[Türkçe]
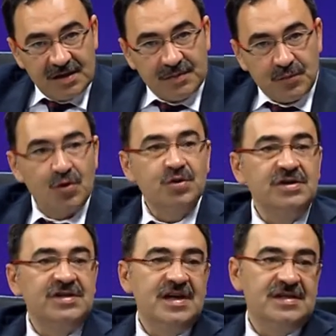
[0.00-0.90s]
borunun
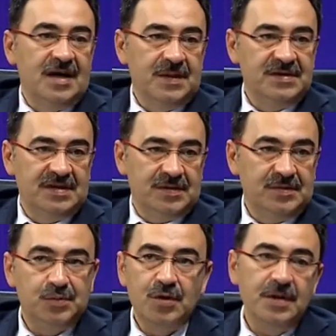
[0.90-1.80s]
içerisine
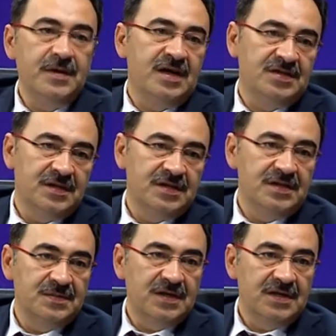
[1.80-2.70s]
hapsedilmiş. Böyle bir acımasız
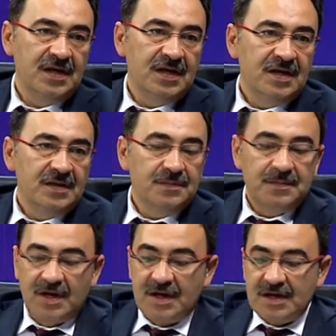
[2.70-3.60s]
tam, bir tam, tam bir zulüm.